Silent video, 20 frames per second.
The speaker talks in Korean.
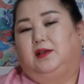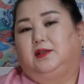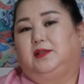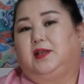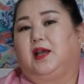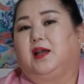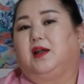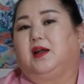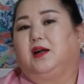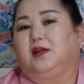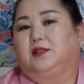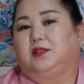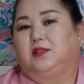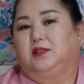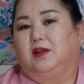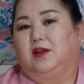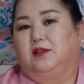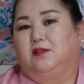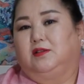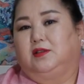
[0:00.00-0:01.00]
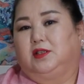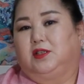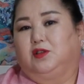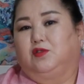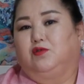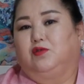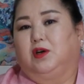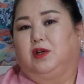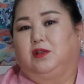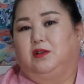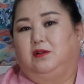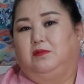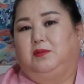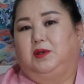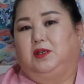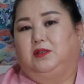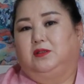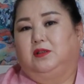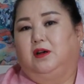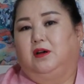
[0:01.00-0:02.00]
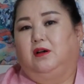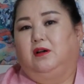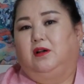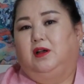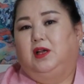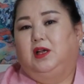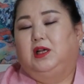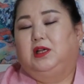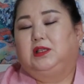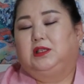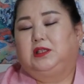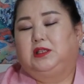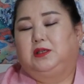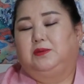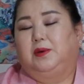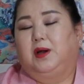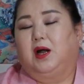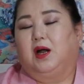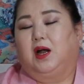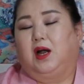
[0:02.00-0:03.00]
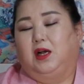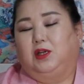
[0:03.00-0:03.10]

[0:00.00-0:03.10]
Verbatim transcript: 생각지도 않은 식구가 들면서 집안